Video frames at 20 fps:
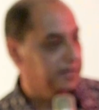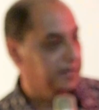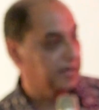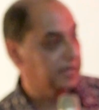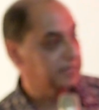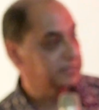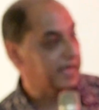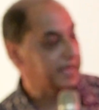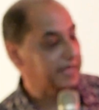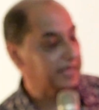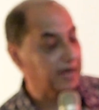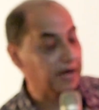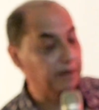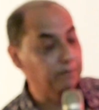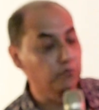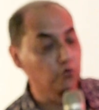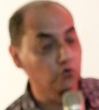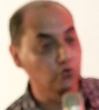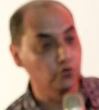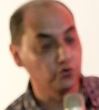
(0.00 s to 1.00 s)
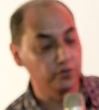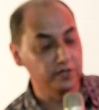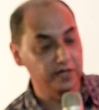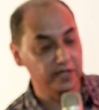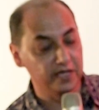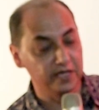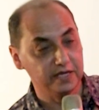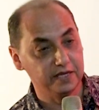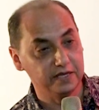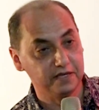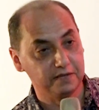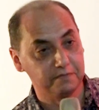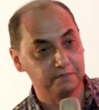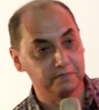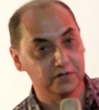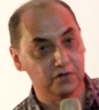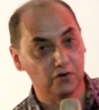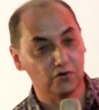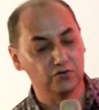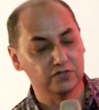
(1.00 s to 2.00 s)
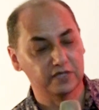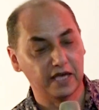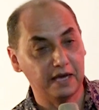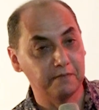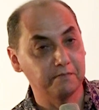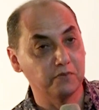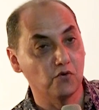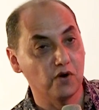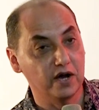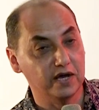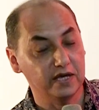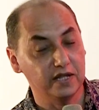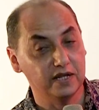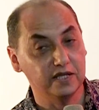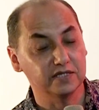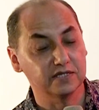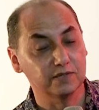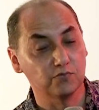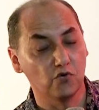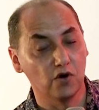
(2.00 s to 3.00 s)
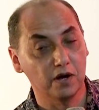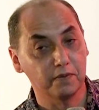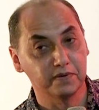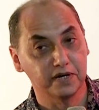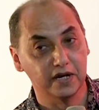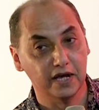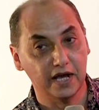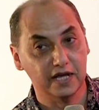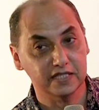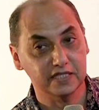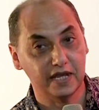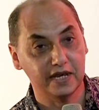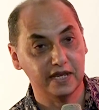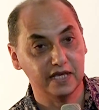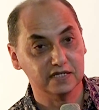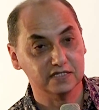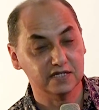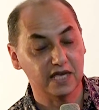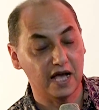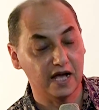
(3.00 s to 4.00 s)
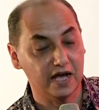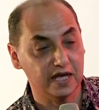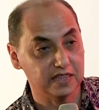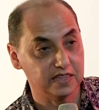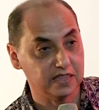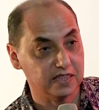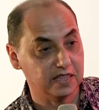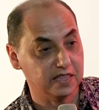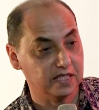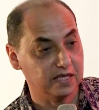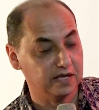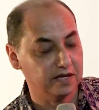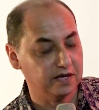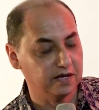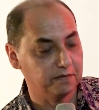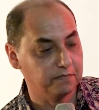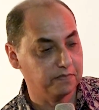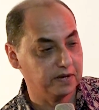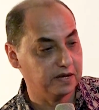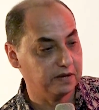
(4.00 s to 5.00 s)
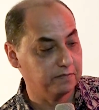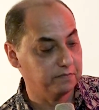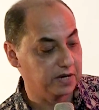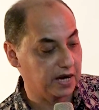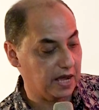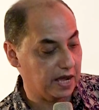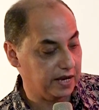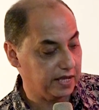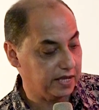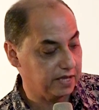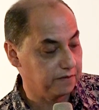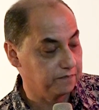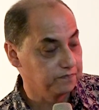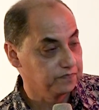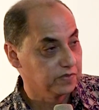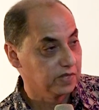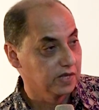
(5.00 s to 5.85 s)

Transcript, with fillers: Nah, saya kira buku ini menurut saya mewakili sebuah pendekatan yang sangat uh, apa menarik.